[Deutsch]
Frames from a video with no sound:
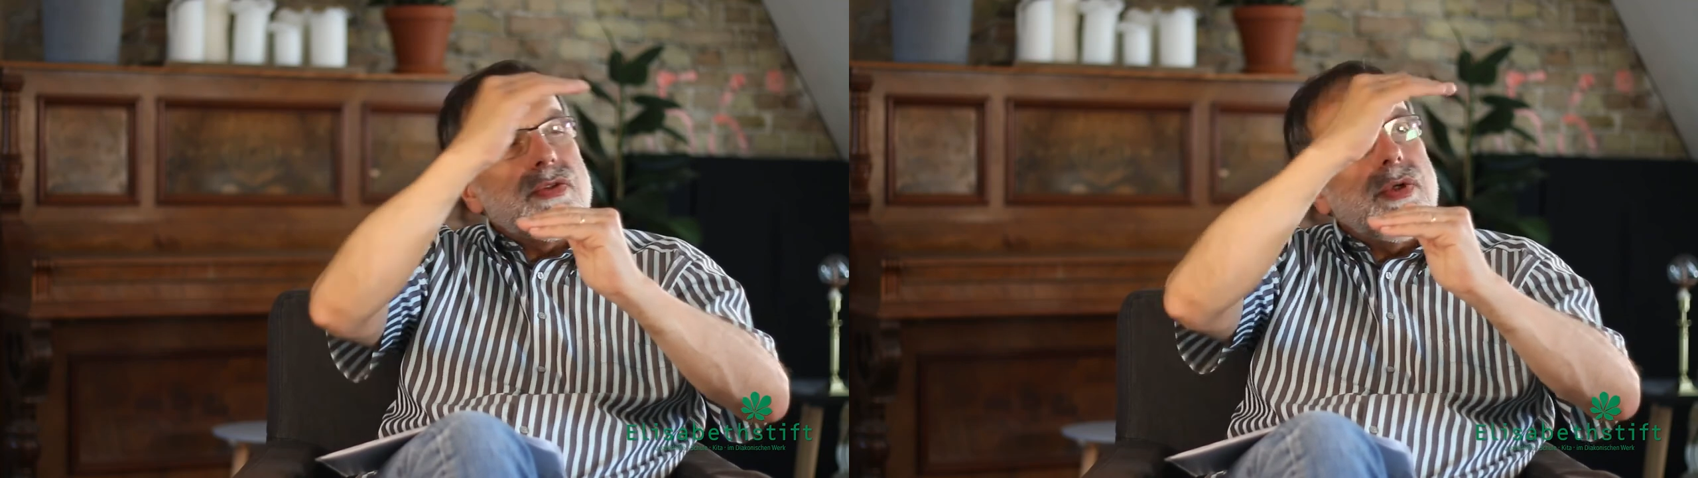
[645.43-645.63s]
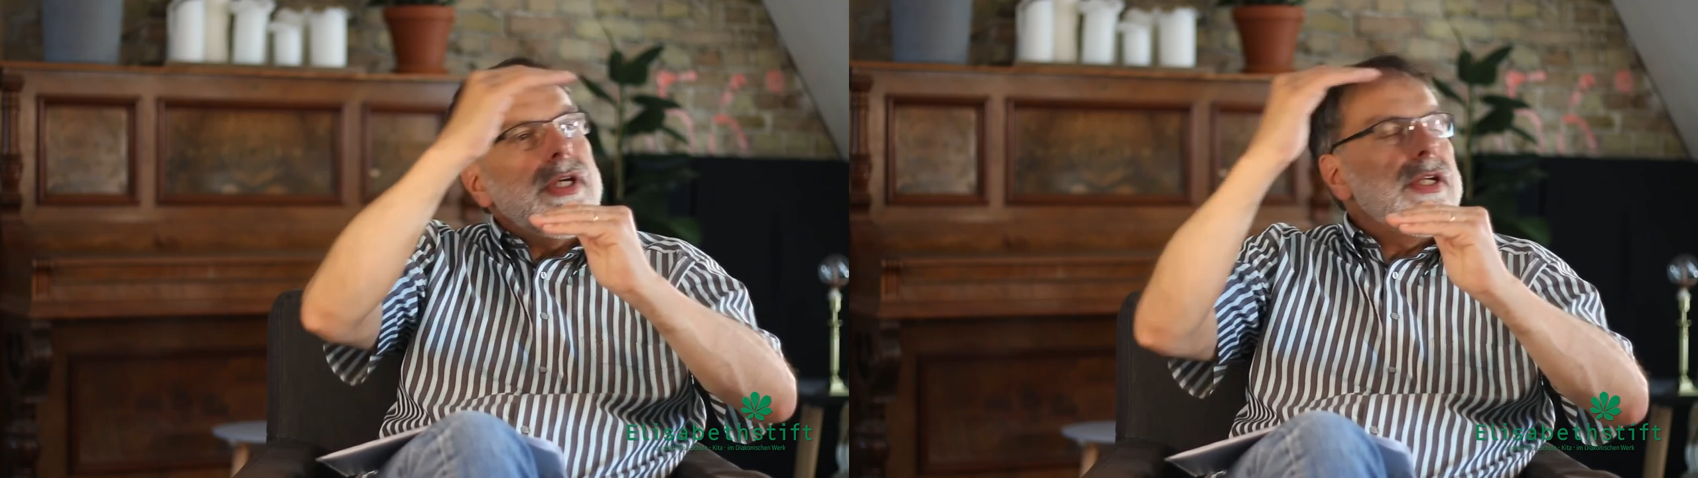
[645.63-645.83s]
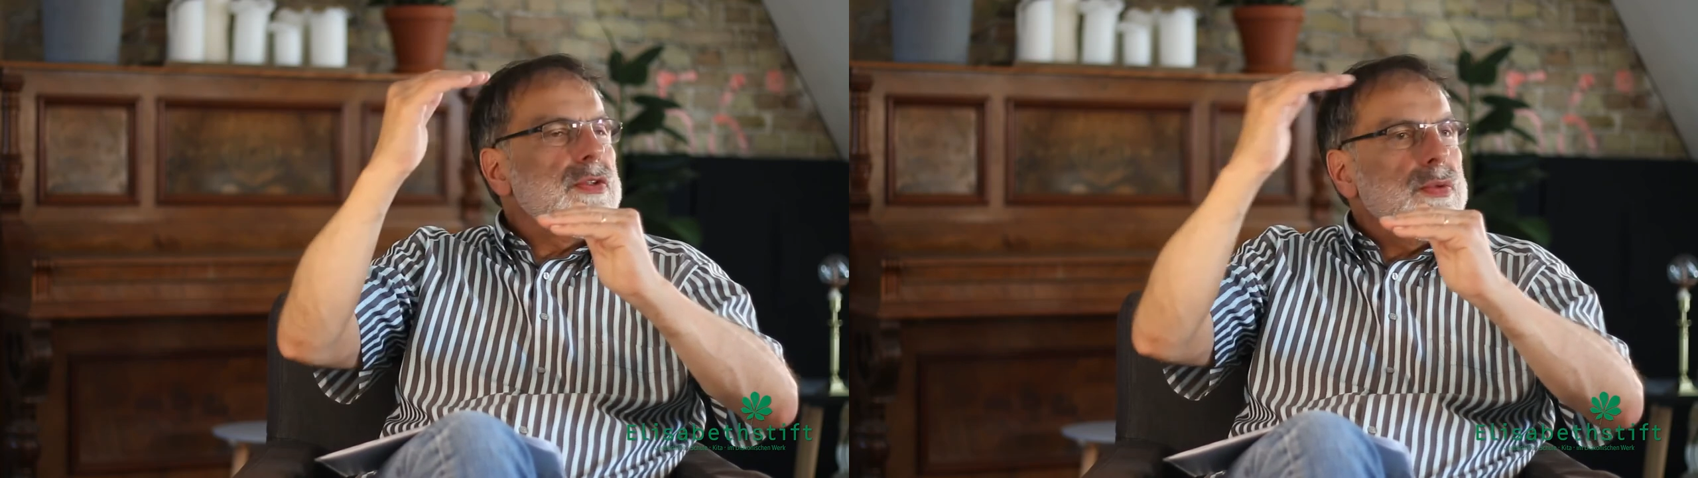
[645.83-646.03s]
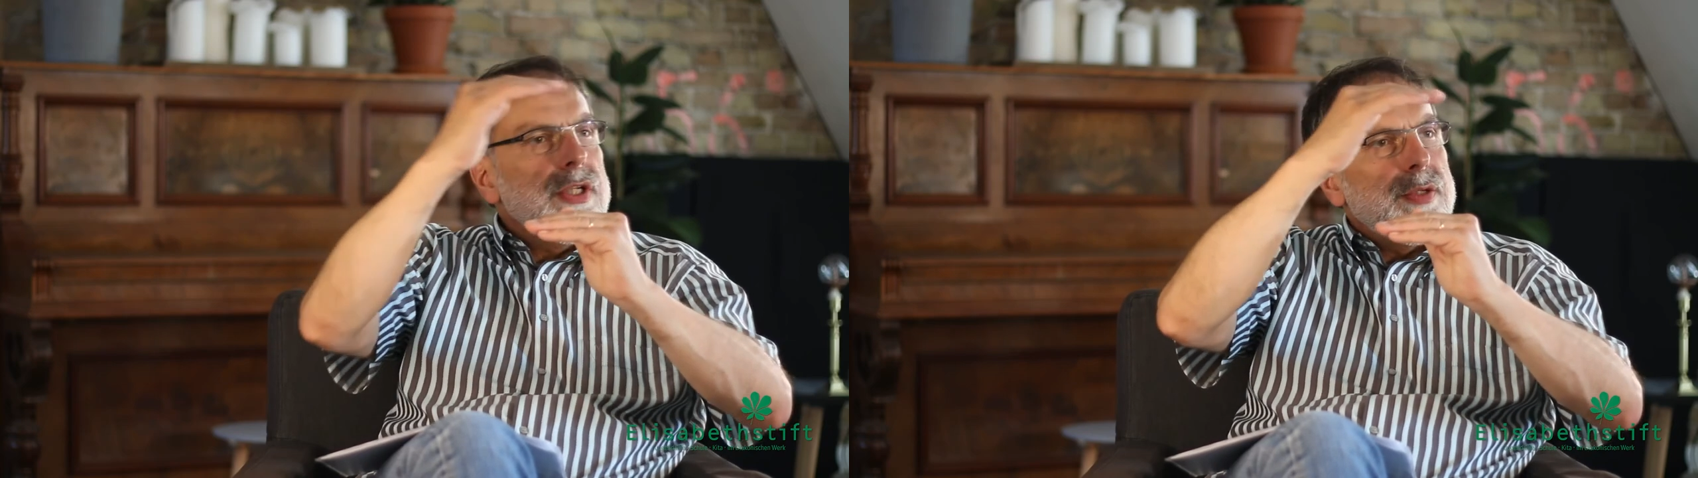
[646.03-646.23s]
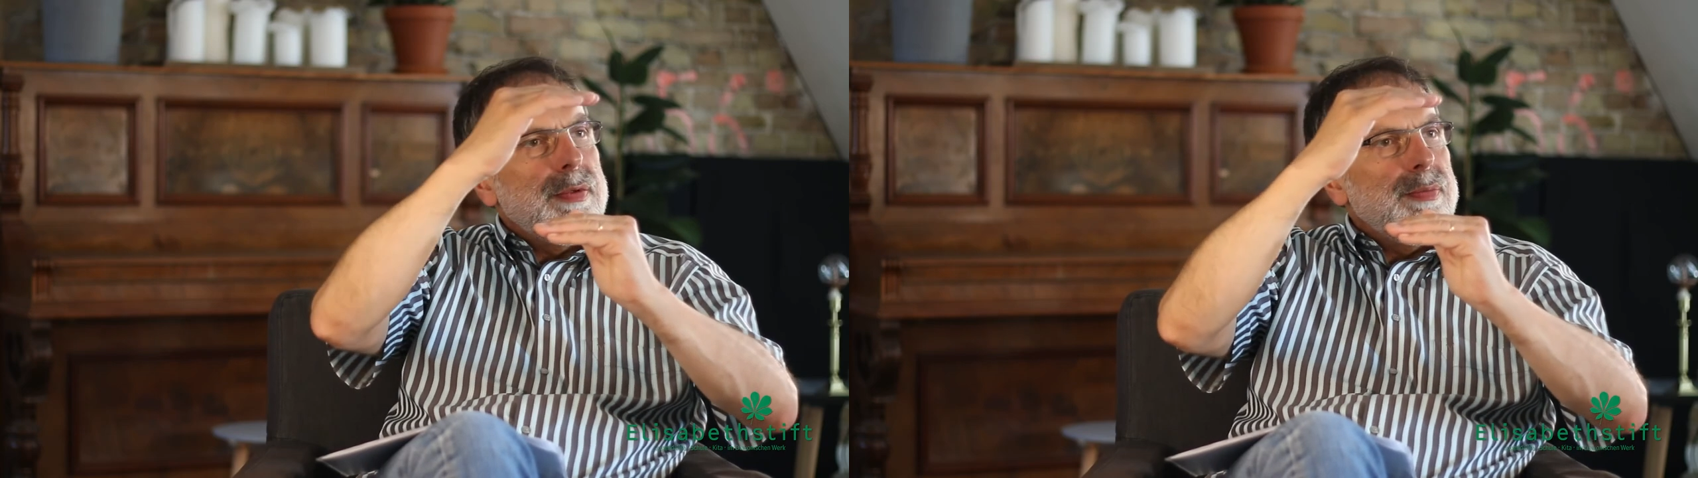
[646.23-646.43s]
so redest du
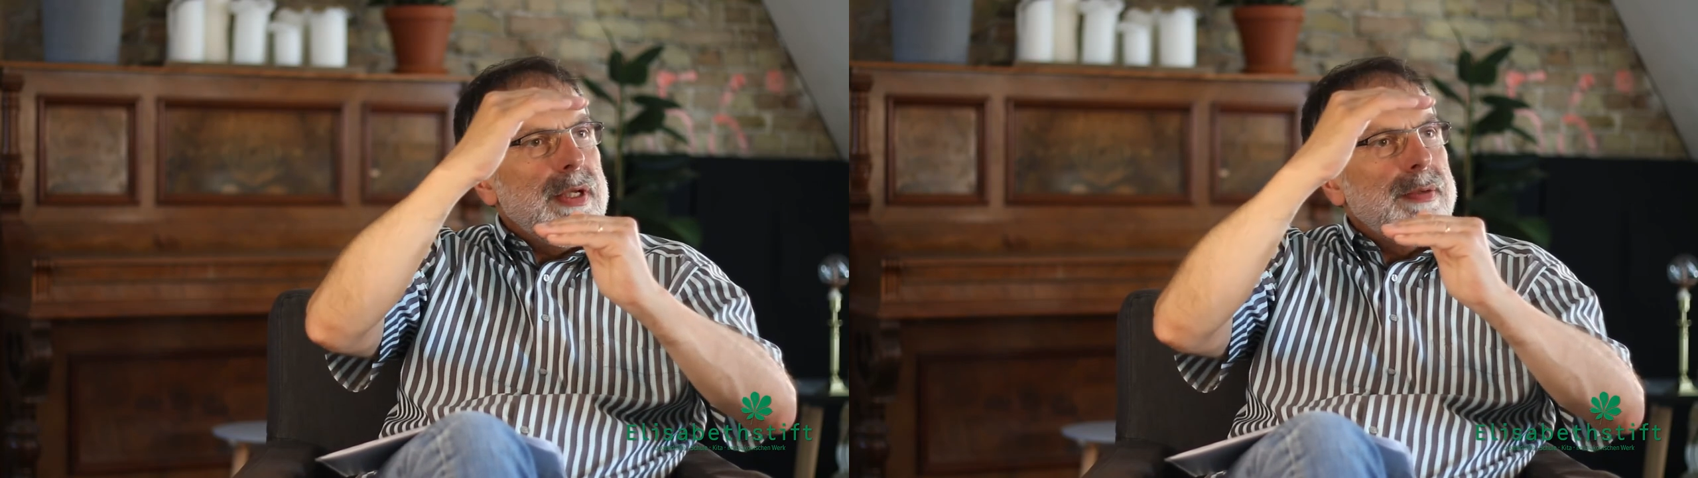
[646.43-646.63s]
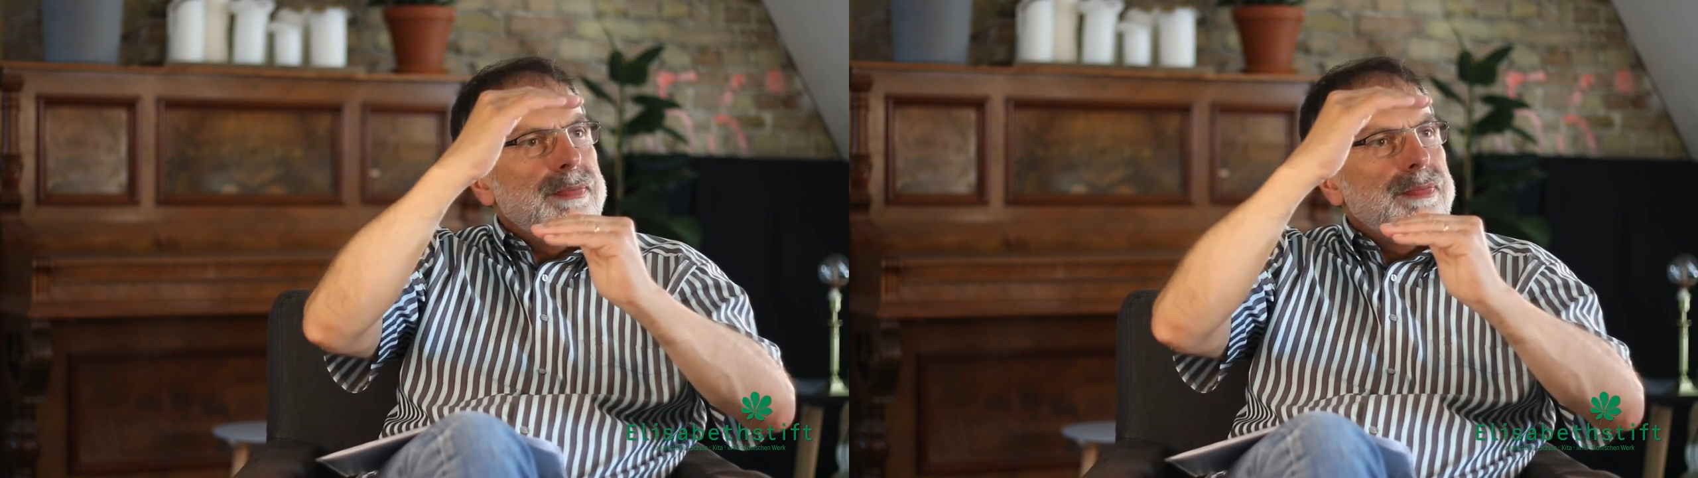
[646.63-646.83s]
nicht mit mir.